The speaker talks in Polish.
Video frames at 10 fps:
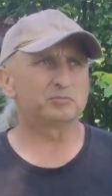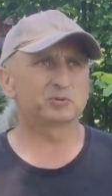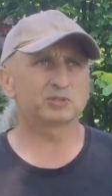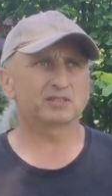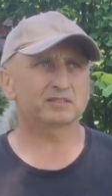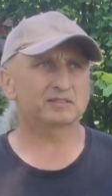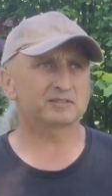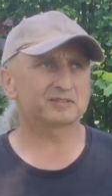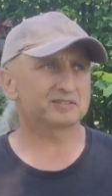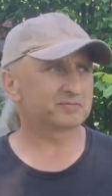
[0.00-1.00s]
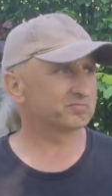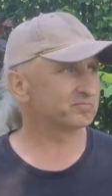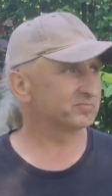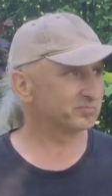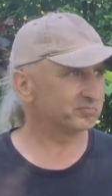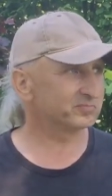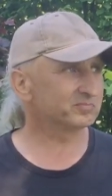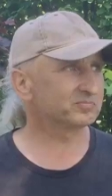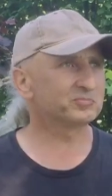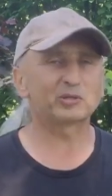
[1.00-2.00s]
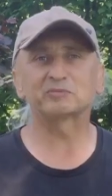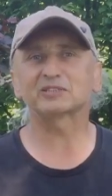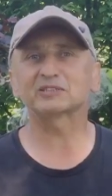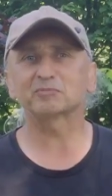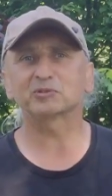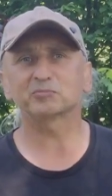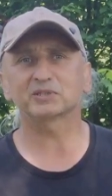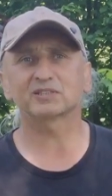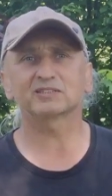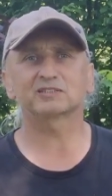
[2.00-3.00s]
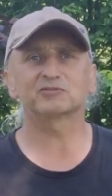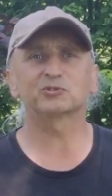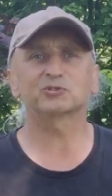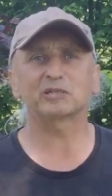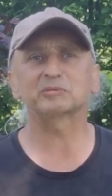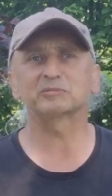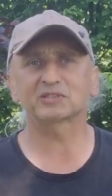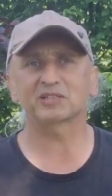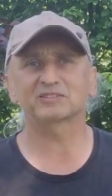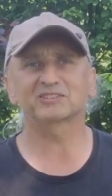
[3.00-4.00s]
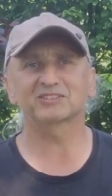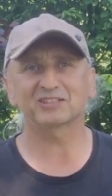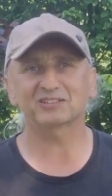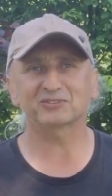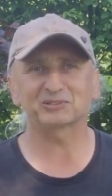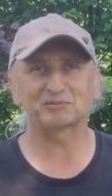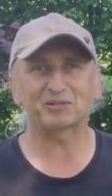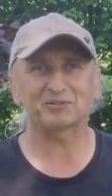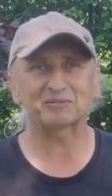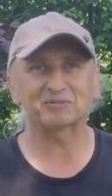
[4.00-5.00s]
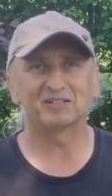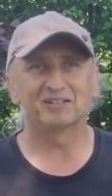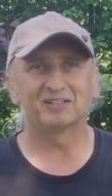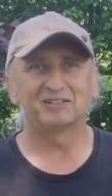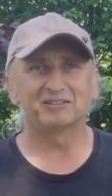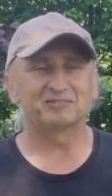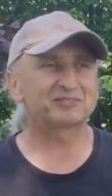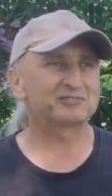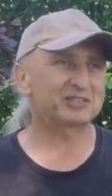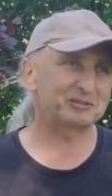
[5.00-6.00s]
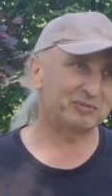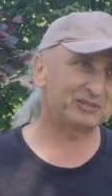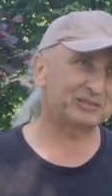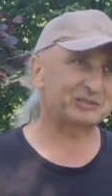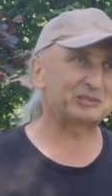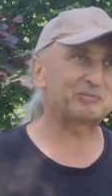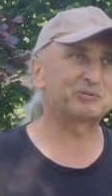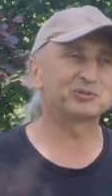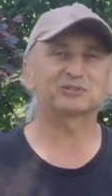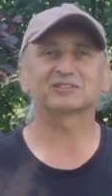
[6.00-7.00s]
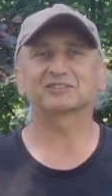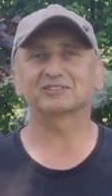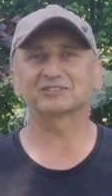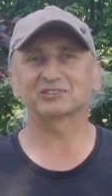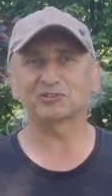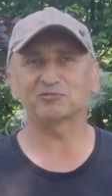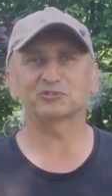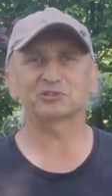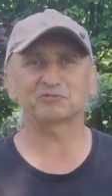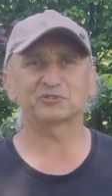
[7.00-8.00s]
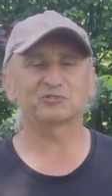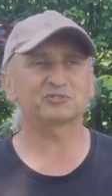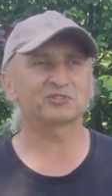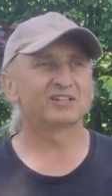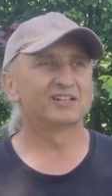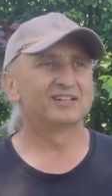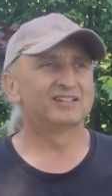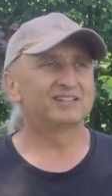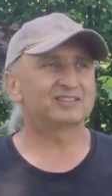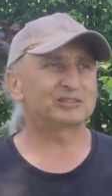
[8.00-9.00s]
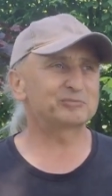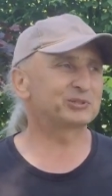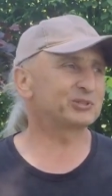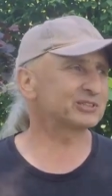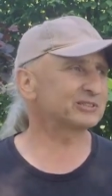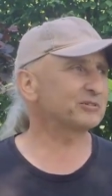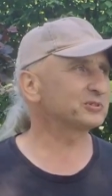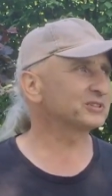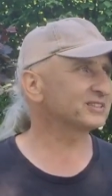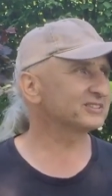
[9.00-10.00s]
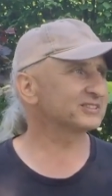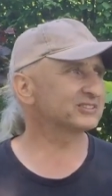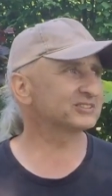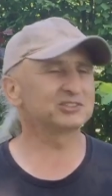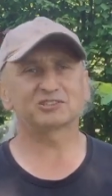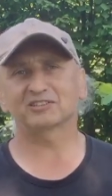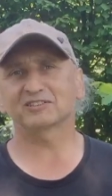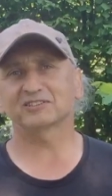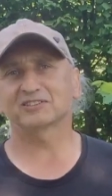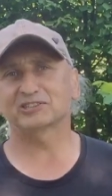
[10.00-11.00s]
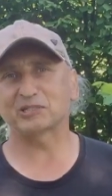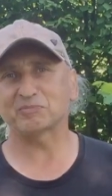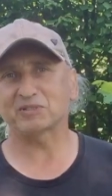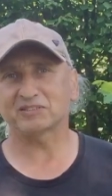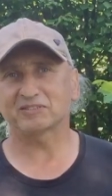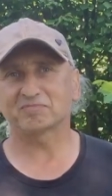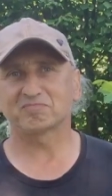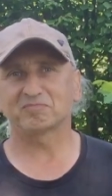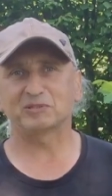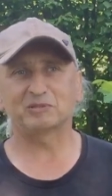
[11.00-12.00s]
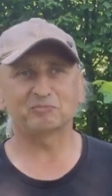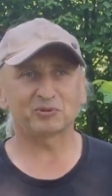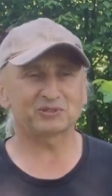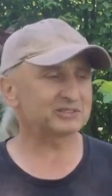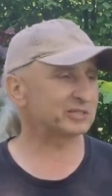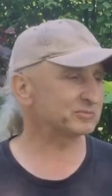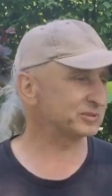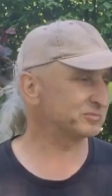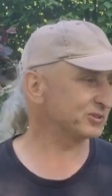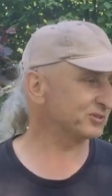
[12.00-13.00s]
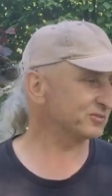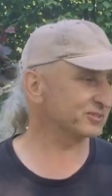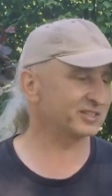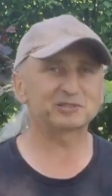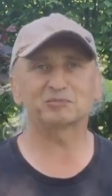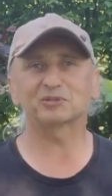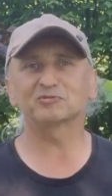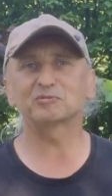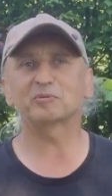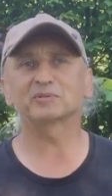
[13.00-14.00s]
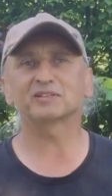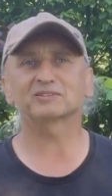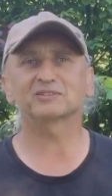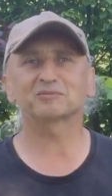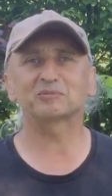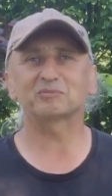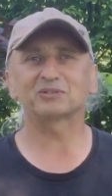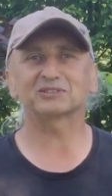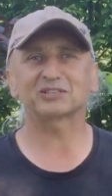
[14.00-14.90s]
muszę moim następcom przekazać w dużo lepszym stanie niż ja otrzymałem. Wtedy będę spełniony życiowo, zawodowo jeżeli by się okazało, że zniszczę Ziemię i moi następcy mi to kiedyś będą wypominać, to by była